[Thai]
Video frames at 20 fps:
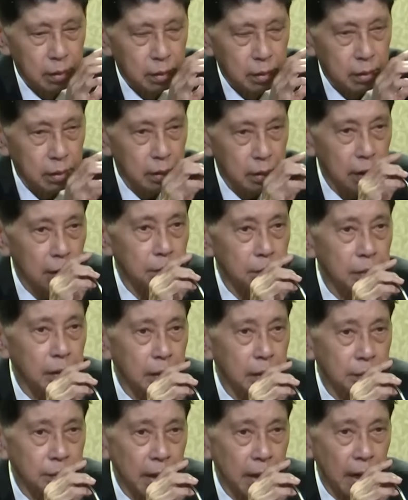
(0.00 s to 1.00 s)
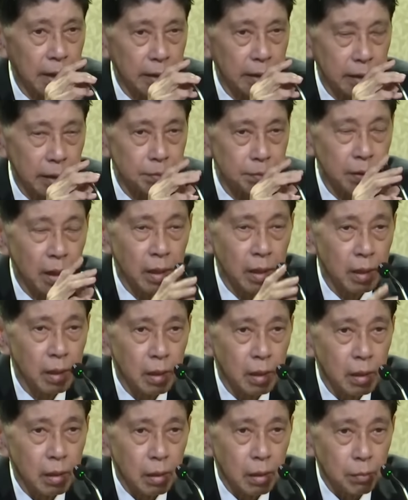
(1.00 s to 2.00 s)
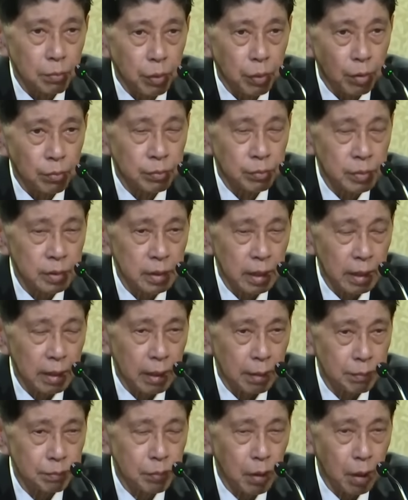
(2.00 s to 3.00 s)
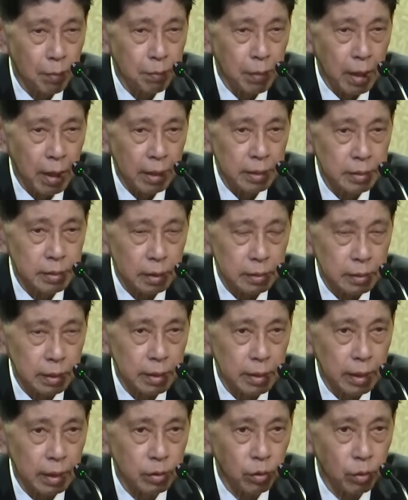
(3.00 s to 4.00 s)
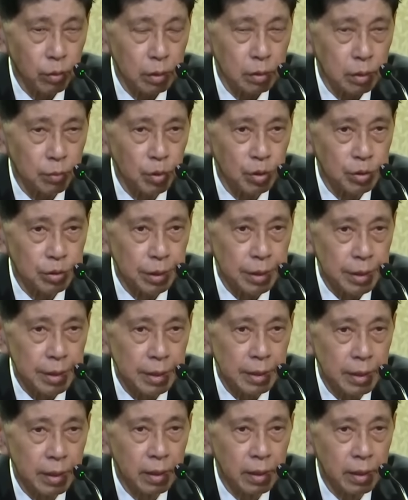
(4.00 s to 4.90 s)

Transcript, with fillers: ถึงมือปรมาจารย์ด้านกฎหมายนายวิษณุเครืองามที่ปรึกษาของนายกรัฐมนตรี